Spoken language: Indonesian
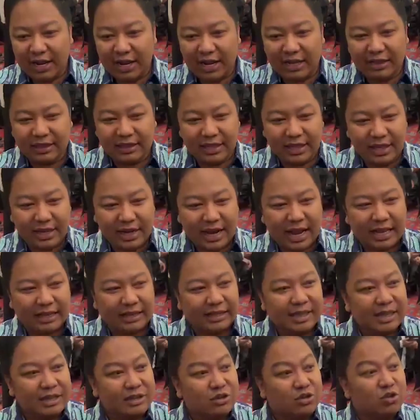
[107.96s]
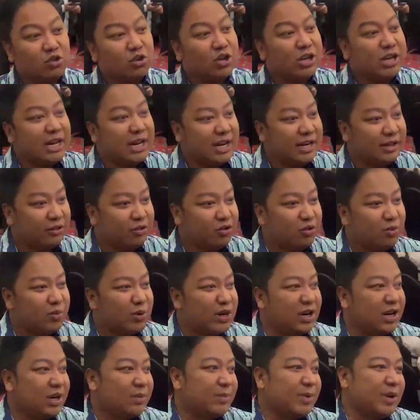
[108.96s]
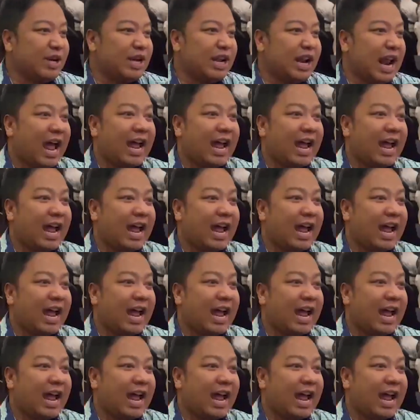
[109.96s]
nanti kata jurdil itu benar-benar